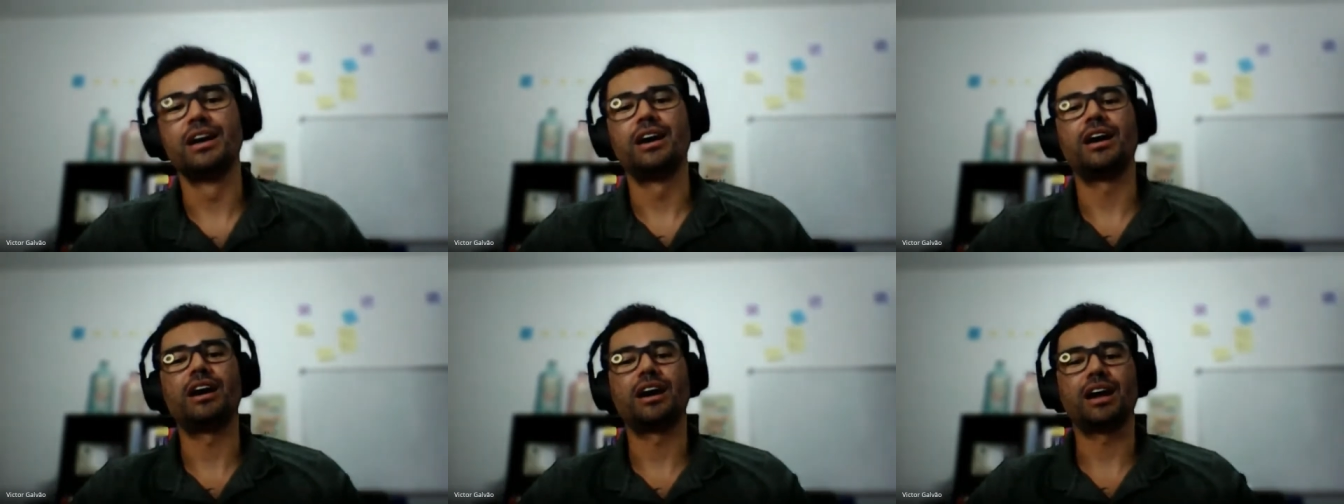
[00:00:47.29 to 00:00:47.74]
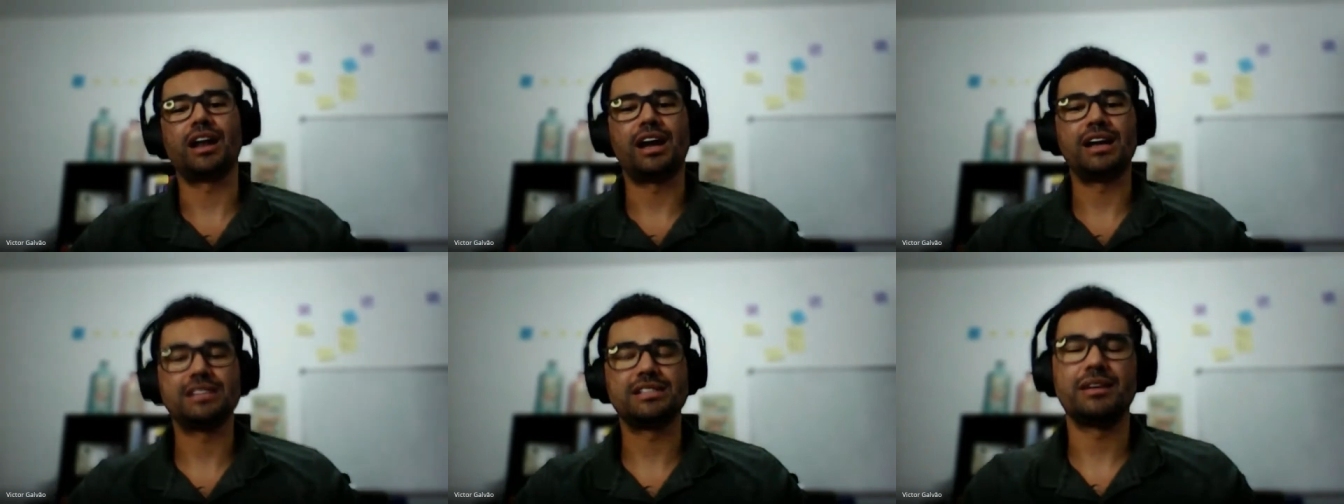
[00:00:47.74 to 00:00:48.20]
a
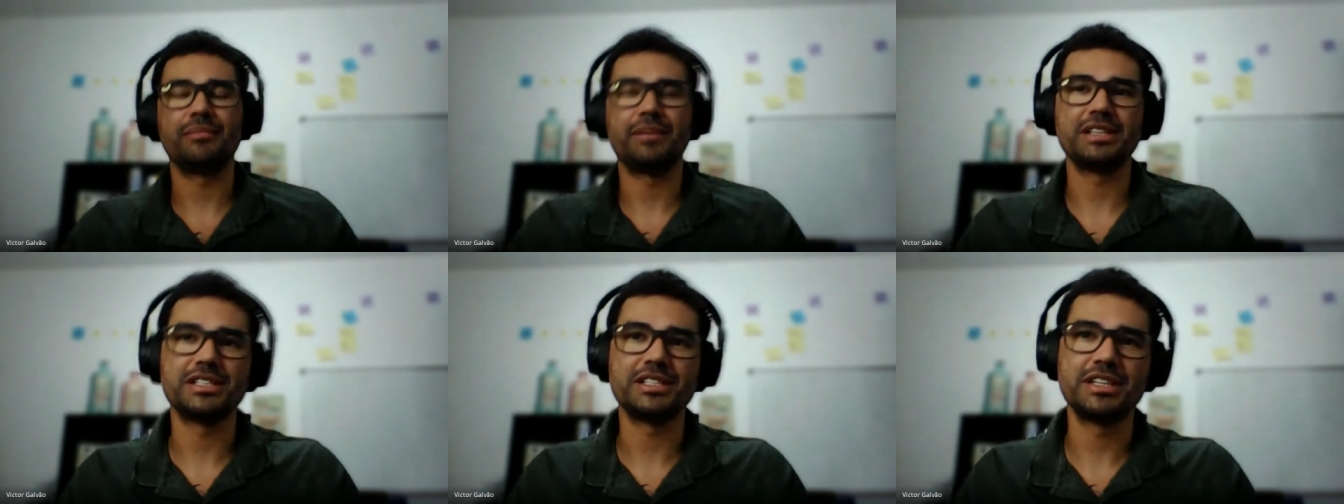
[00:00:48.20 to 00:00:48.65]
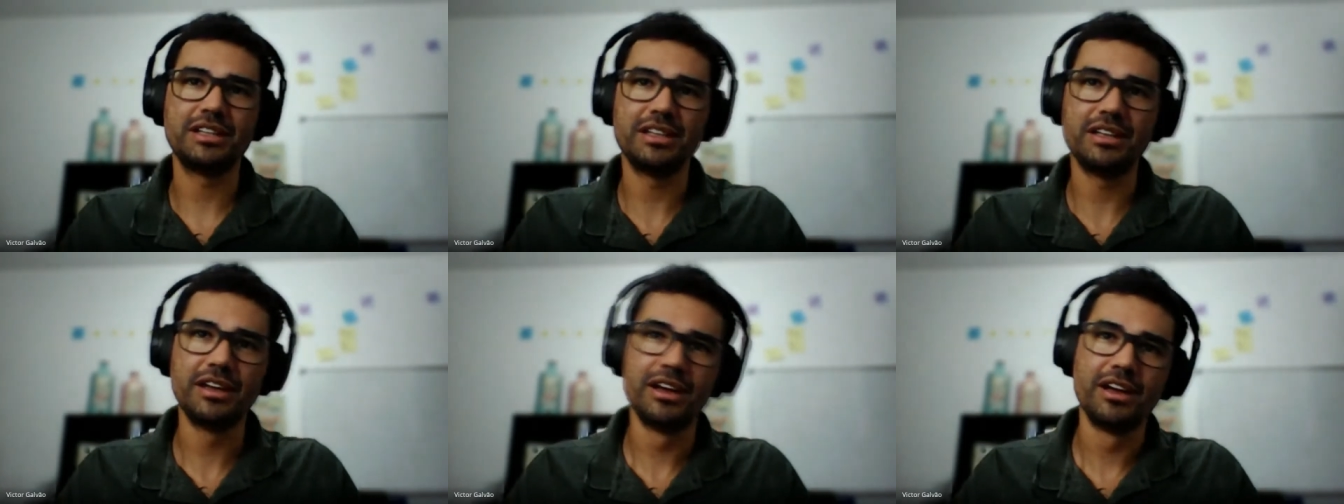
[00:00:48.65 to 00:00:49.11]
classe, né, mais a
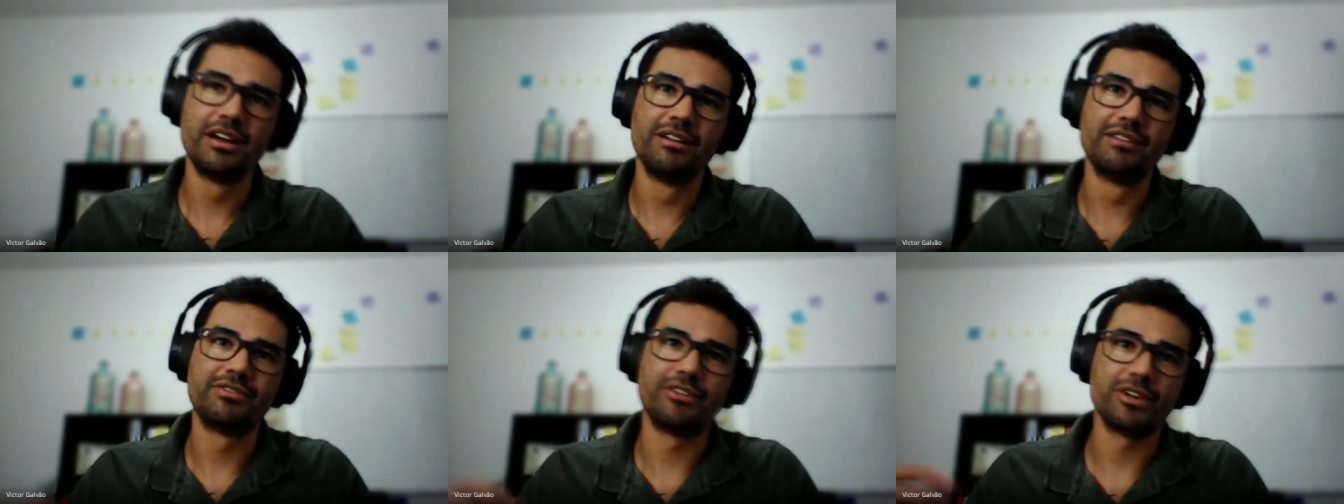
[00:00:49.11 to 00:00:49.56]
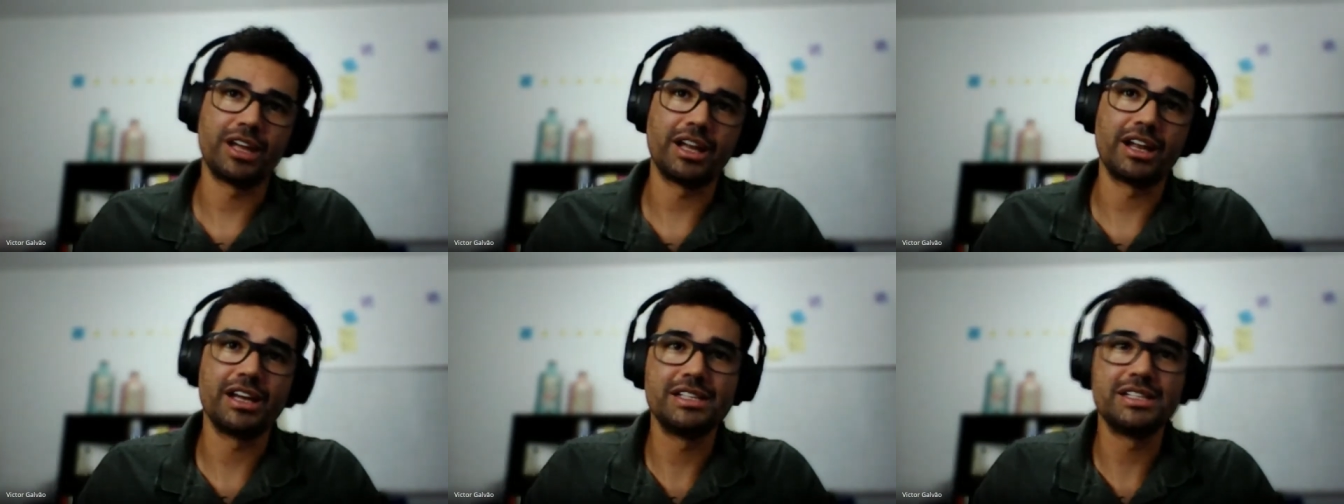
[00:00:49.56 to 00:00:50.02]
gente
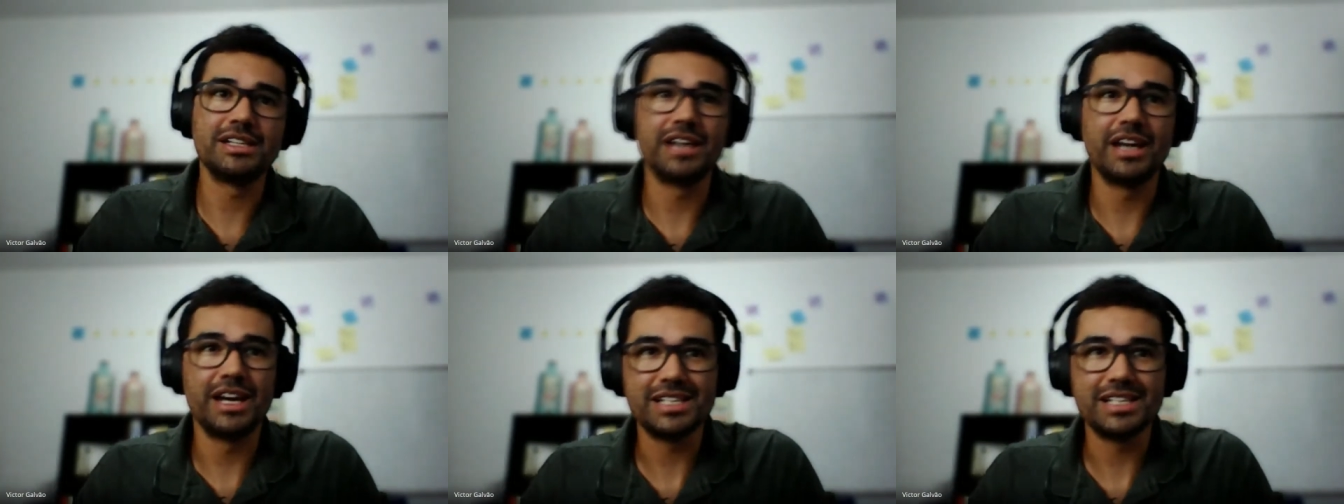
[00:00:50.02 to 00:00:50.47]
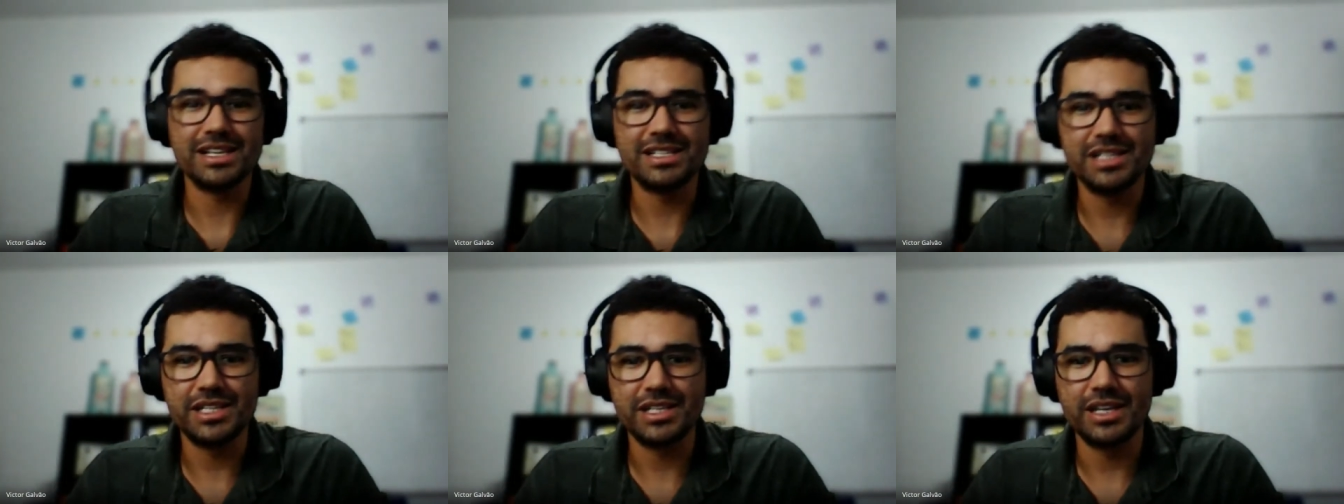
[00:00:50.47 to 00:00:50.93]
fortalece essa
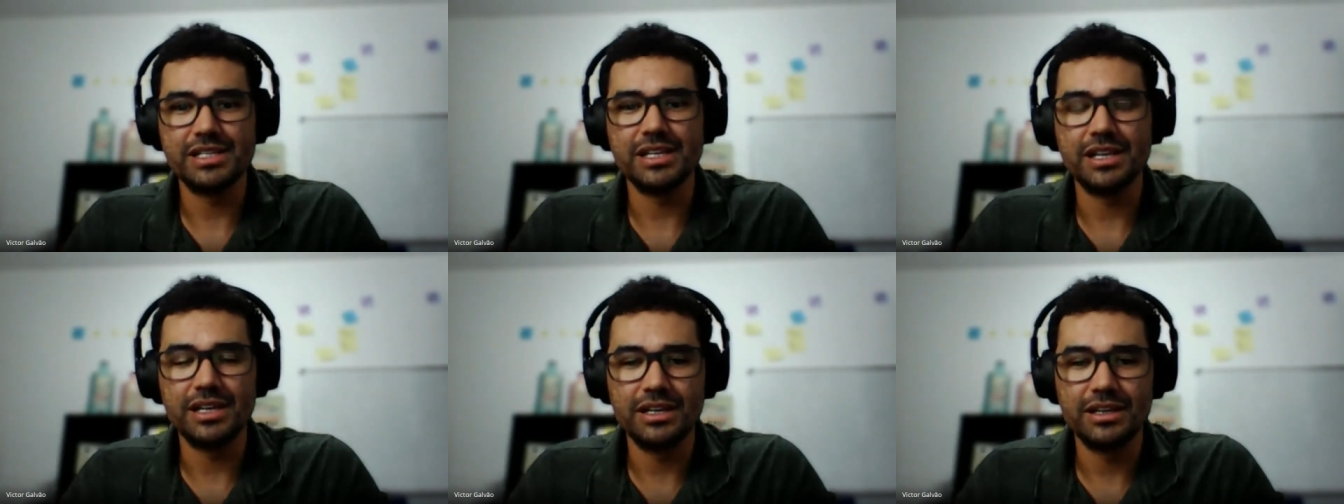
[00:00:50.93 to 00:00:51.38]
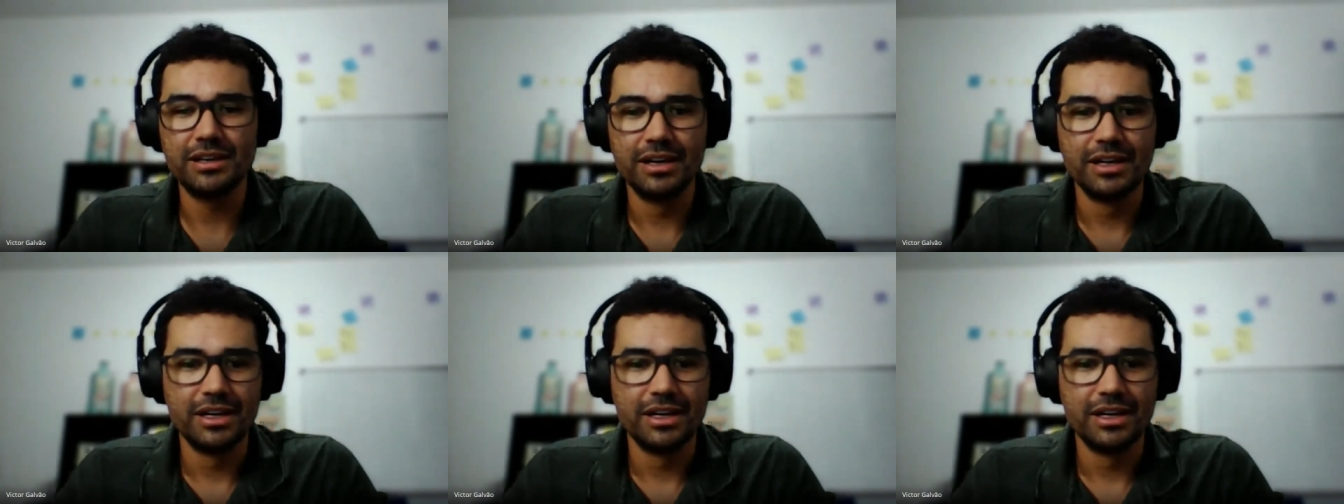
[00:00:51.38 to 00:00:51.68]
assistência aí